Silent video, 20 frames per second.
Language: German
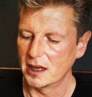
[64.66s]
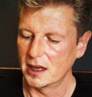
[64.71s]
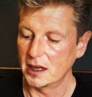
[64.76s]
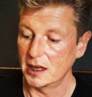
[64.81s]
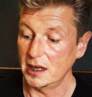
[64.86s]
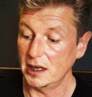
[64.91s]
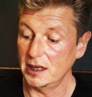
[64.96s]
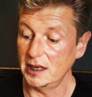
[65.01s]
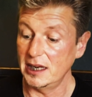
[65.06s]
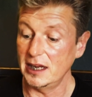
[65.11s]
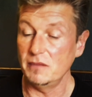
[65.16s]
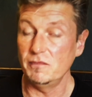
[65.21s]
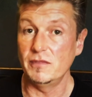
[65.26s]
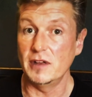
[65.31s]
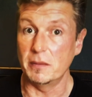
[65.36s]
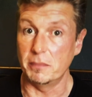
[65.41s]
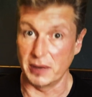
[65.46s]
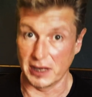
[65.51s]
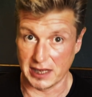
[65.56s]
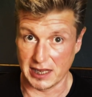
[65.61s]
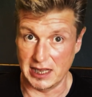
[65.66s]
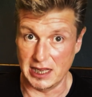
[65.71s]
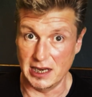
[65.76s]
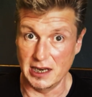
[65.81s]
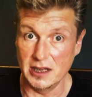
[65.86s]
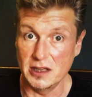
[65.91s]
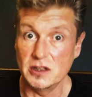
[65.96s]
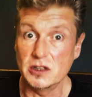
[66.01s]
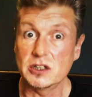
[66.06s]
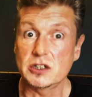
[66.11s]
in dem wir
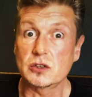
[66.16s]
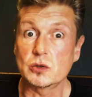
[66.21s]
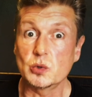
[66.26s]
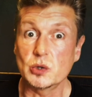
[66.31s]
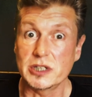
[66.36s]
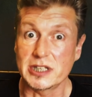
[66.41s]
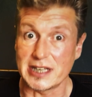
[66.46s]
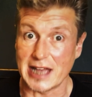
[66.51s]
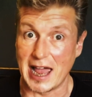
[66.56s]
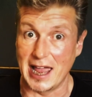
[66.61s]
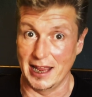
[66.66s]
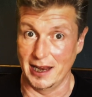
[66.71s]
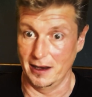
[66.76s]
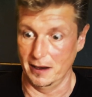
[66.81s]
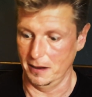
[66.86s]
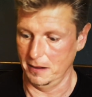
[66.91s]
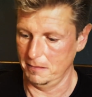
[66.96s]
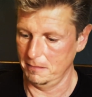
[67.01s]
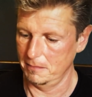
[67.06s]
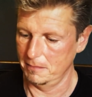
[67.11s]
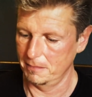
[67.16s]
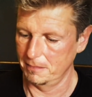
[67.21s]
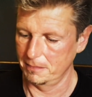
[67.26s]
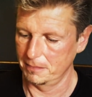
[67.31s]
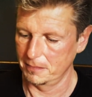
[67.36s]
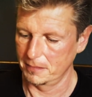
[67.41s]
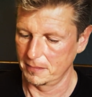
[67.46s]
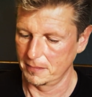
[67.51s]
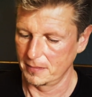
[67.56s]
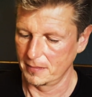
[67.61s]
beginnen zu sein.
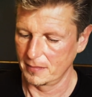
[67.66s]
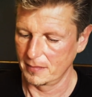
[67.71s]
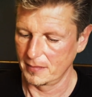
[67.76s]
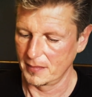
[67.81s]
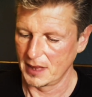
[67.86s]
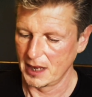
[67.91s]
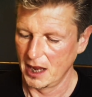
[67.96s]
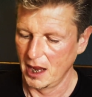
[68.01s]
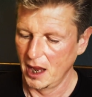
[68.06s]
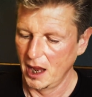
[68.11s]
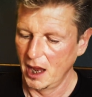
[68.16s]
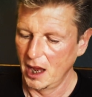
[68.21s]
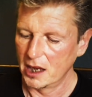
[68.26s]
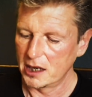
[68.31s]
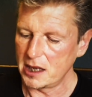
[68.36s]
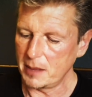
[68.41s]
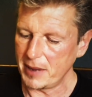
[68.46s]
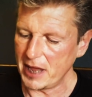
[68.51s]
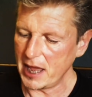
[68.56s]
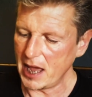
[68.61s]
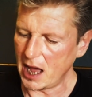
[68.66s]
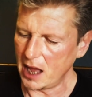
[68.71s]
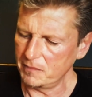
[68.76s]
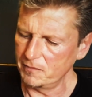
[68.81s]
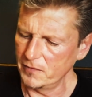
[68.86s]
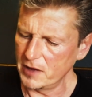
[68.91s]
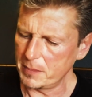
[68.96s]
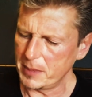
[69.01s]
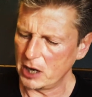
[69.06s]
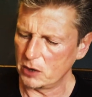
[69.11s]
Dabei haben
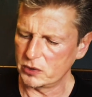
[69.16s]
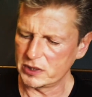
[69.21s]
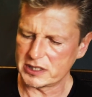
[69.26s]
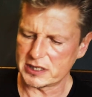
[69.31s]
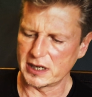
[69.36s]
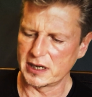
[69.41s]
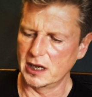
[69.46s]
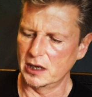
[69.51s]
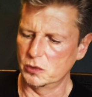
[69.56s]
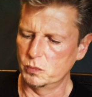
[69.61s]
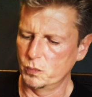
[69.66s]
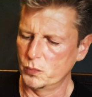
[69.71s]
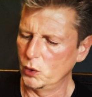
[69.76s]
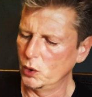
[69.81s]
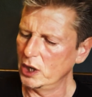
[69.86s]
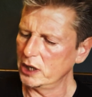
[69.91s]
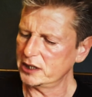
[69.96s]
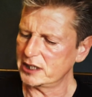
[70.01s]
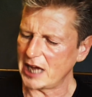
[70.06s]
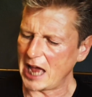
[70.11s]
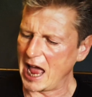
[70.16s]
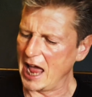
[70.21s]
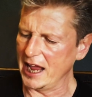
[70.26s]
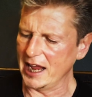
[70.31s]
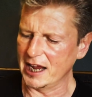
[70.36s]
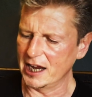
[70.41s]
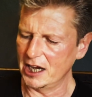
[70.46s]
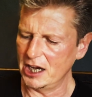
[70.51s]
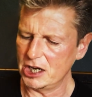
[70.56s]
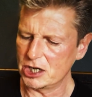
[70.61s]
wir bei unserer Geburt
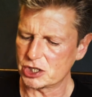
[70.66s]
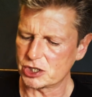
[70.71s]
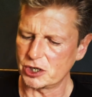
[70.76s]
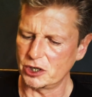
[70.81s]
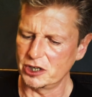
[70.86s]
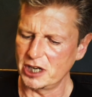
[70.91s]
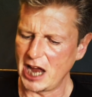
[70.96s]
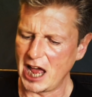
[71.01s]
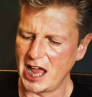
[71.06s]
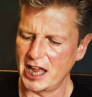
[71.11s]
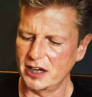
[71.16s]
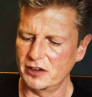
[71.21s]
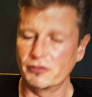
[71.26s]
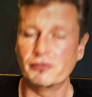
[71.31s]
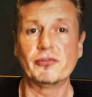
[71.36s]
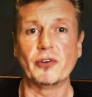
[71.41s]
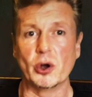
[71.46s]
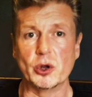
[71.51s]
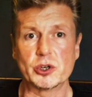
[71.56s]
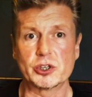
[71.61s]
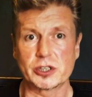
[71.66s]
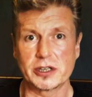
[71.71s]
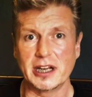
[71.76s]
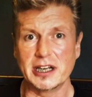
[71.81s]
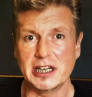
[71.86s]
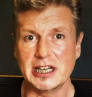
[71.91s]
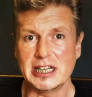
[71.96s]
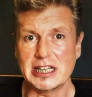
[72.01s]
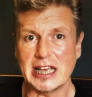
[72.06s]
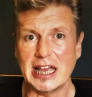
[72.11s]
eigentlich schon ein
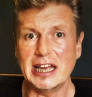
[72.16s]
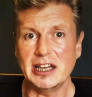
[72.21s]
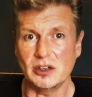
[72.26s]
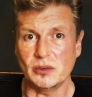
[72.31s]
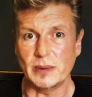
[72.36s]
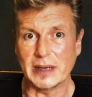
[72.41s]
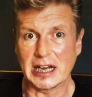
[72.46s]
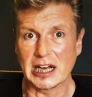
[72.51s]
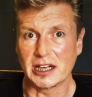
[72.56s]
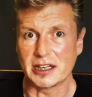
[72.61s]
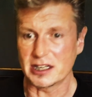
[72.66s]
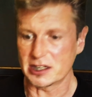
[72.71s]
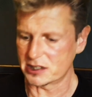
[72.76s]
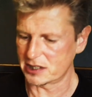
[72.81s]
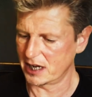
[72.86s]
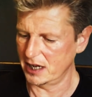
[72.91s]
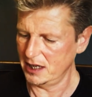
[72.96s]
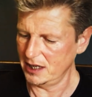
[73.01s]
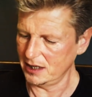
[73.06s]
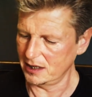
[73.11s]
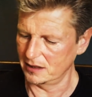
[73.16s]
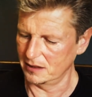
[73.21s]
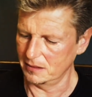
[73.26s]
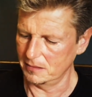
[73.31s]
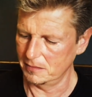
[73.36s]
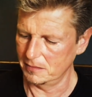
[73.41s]
vollständig entwickeltes Gehirn.